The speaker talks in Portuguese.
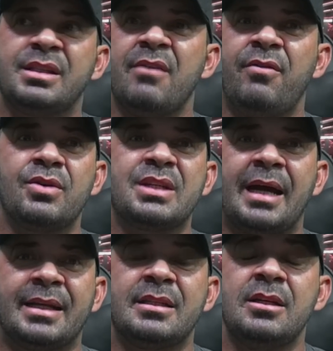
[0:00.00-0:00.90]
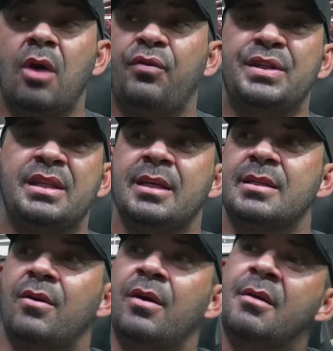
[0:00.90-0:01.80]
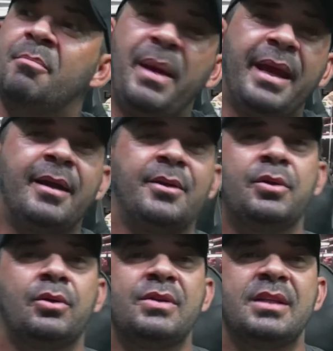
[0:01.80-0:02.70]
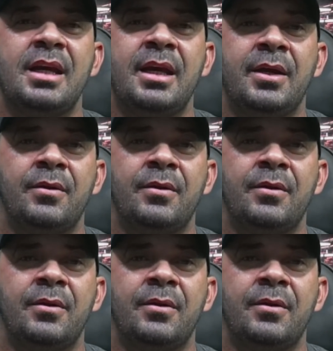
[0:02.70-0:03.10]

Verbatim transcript: vê os caras em off-season pegando cruzeiro,